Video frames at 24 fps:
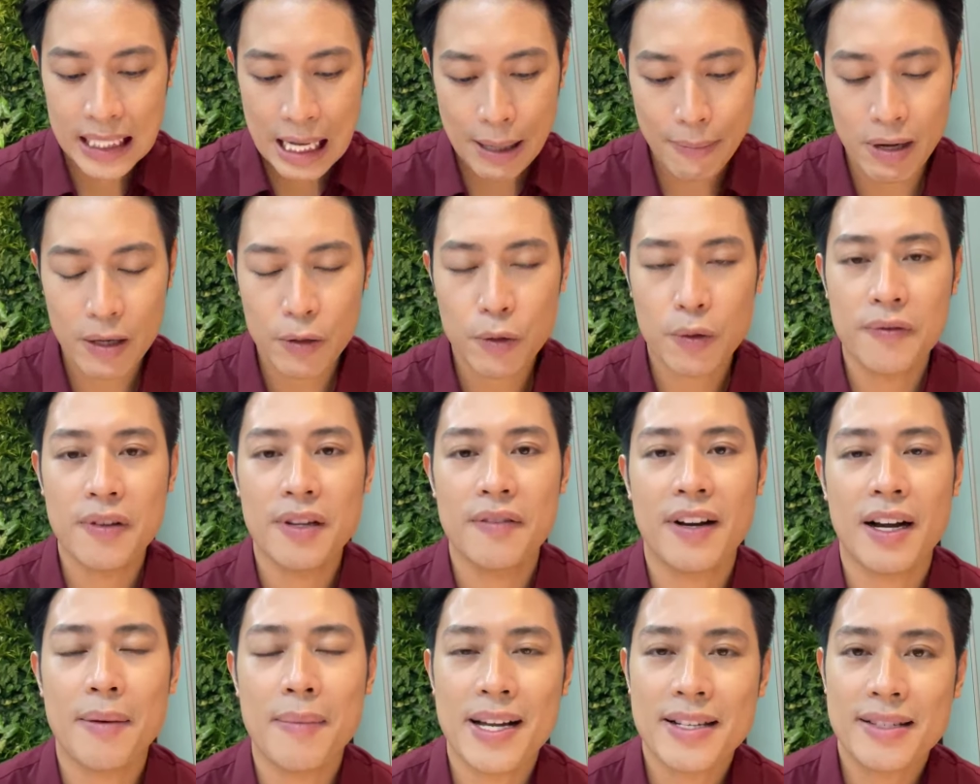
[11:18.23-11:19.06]
Cảm ơn quý
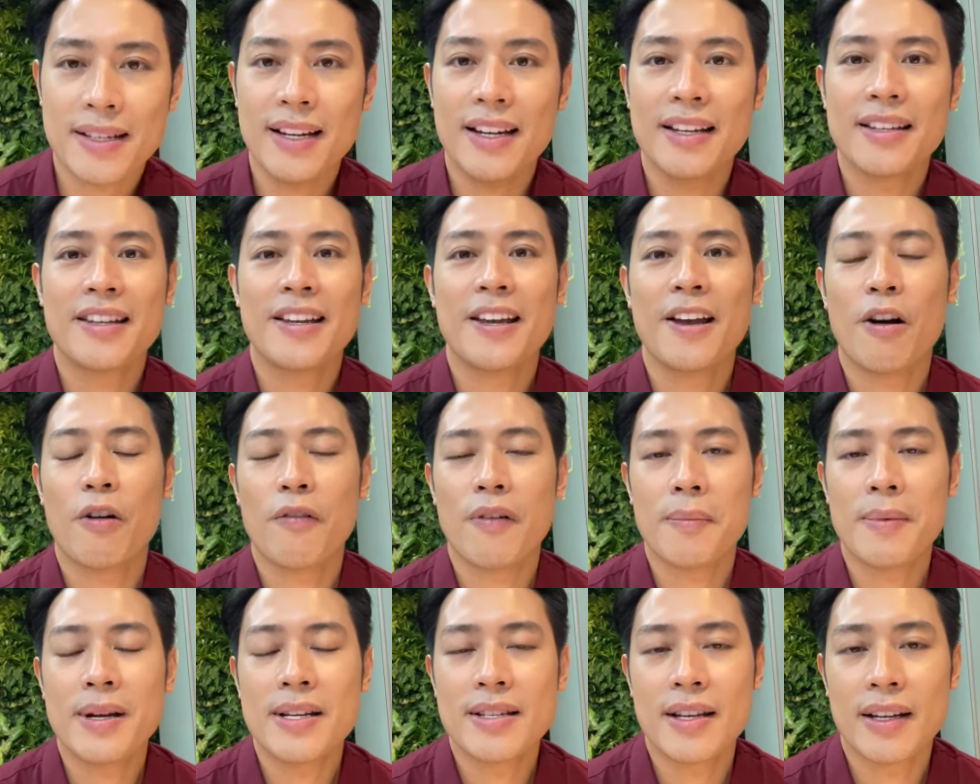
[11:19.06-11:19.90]
vị và các bạn rất là
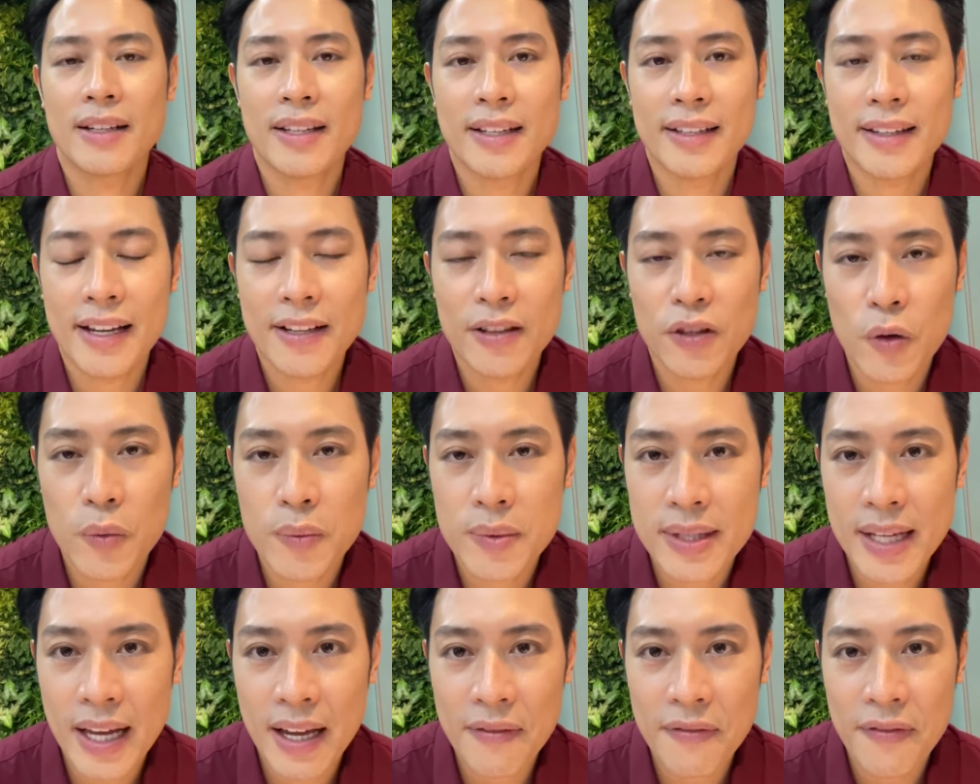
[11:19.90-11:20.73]
nhiều, và bây giờ thì Thanh
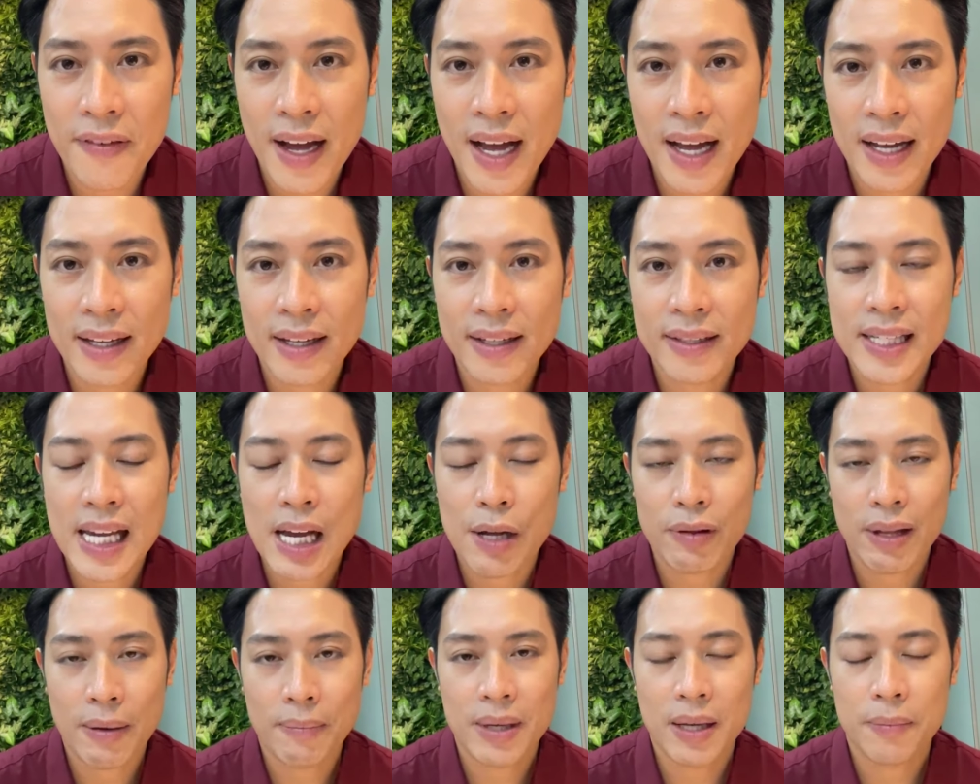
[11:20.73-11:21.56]
Tùng sẽ phải
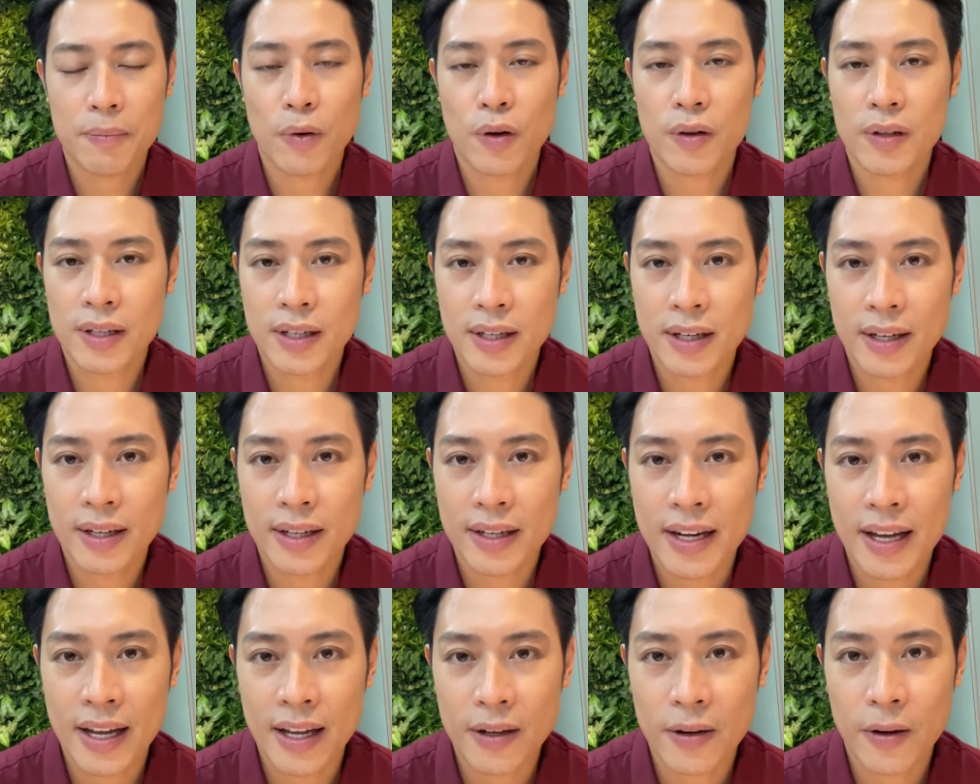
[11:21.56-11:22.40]
chào tạm biệt mọi
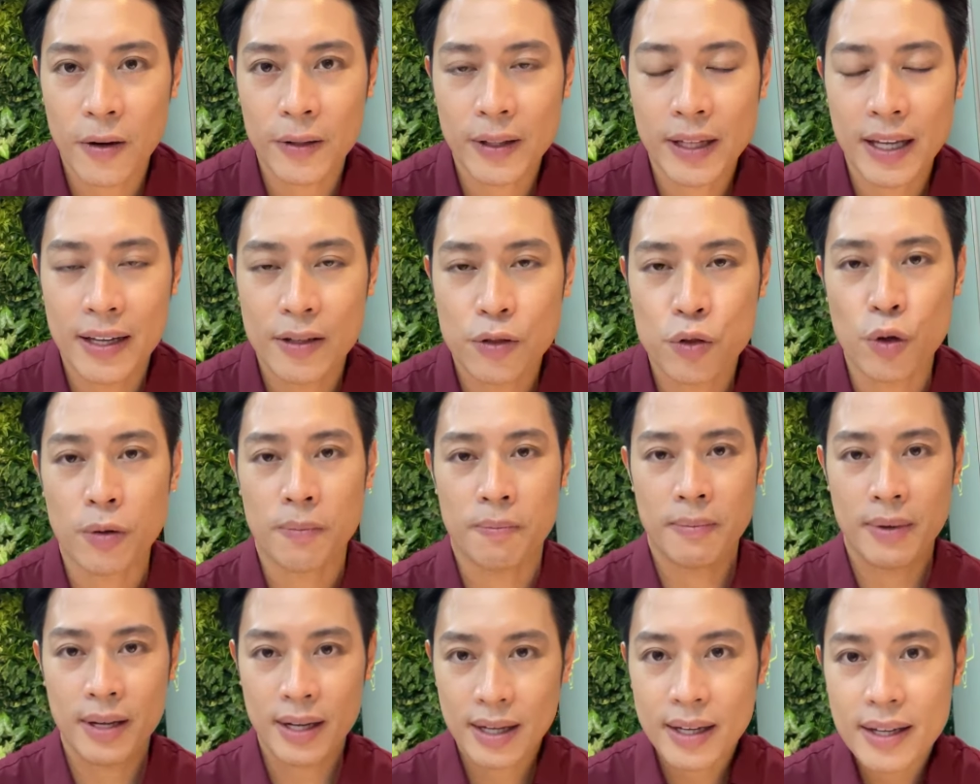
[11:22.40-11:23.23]
người để có thể
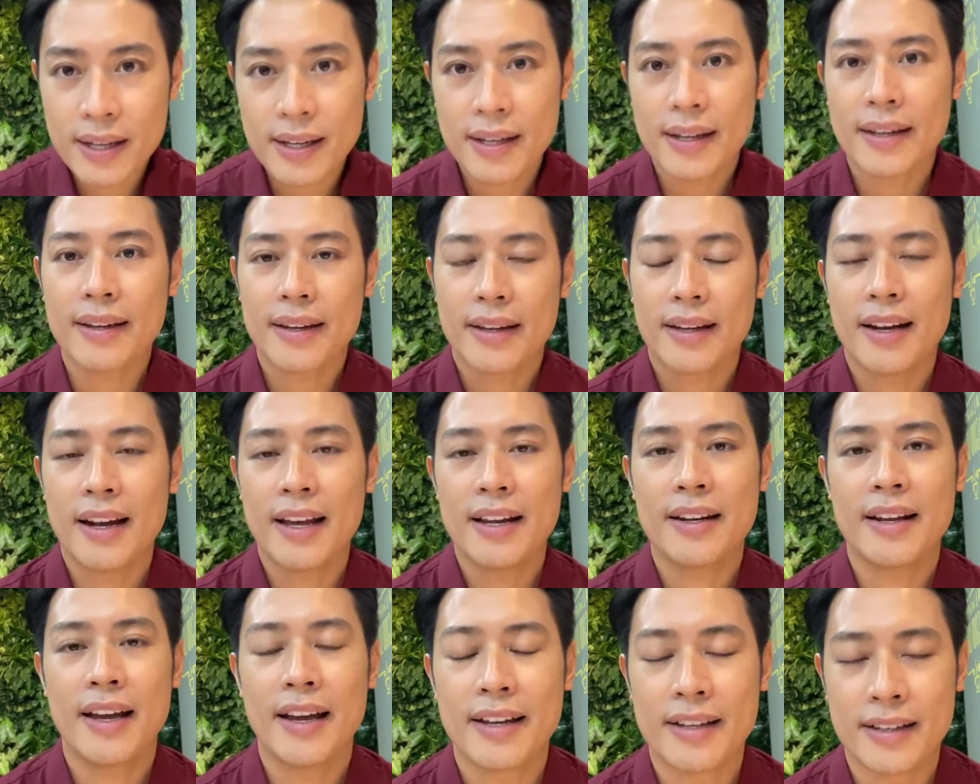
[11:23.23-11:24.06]
chuẩn bị
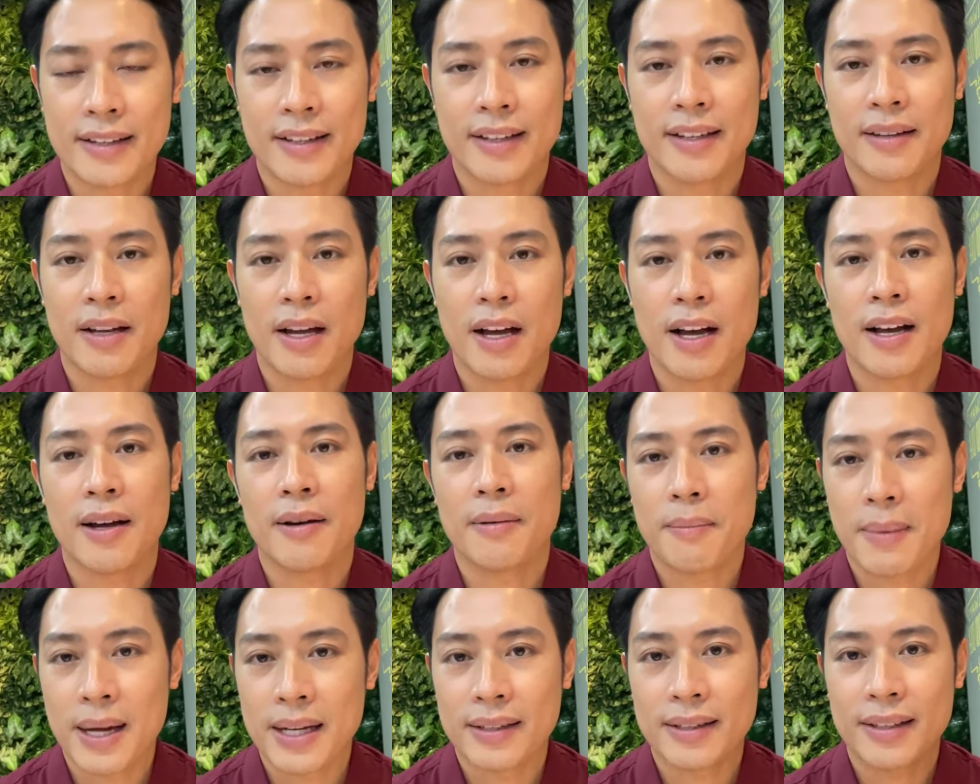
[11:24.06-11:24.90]
lên hình
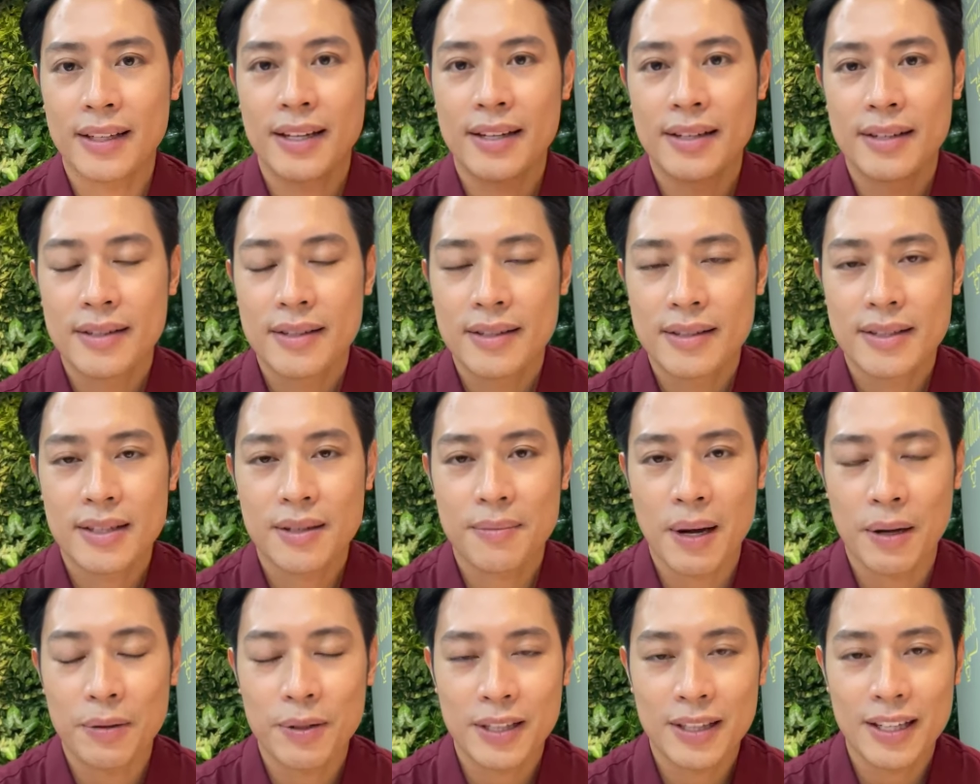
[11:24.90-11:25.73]
à, bản tin
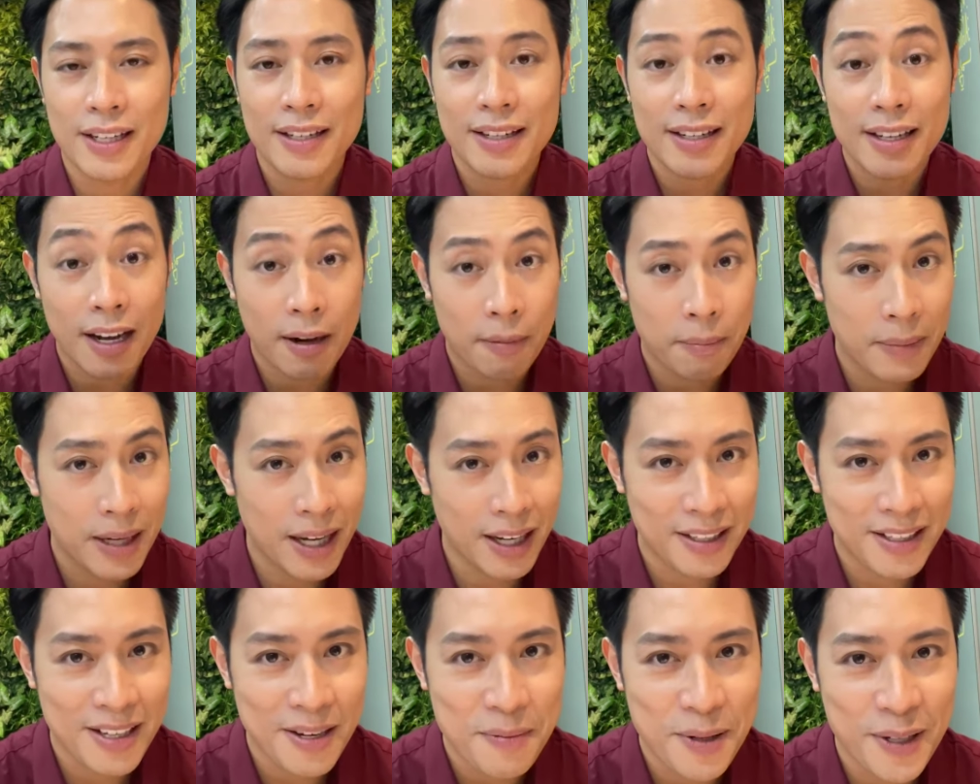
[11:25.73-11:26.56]
dự báo thời tiết đặc
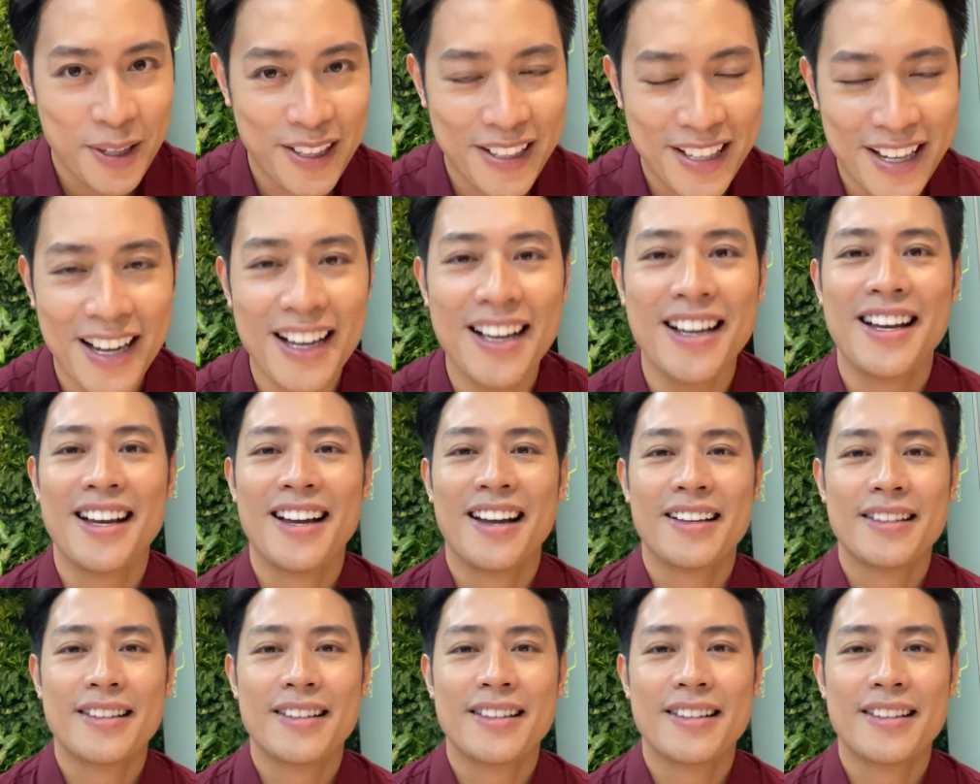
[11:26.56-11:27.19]
biệt nhé mọi người nhé,